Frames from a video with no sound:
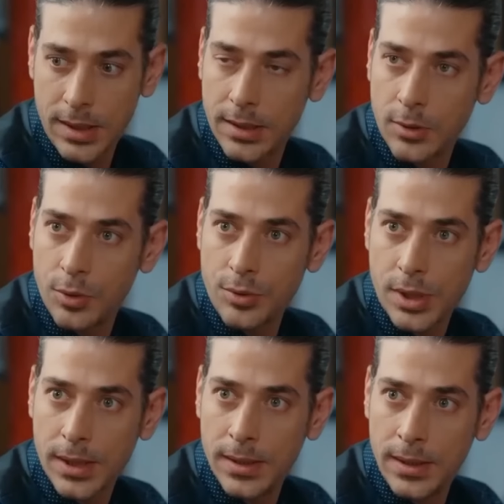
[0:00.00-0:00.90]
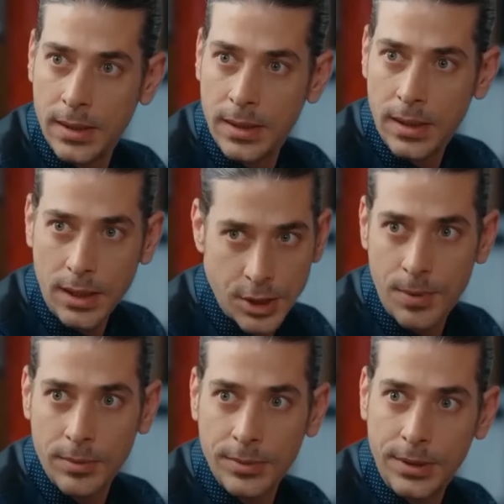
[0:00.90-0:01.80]
sakin görünce
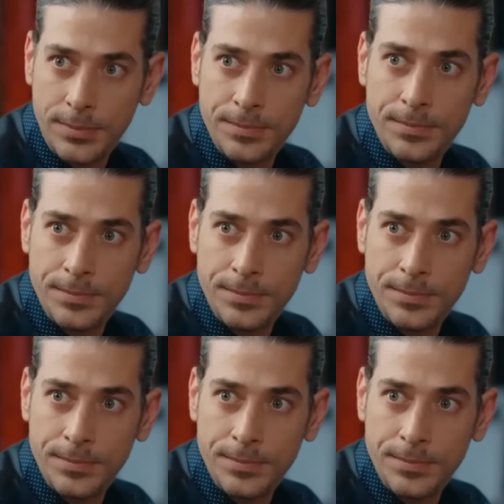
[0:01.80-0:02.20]
Acaba mı dedim.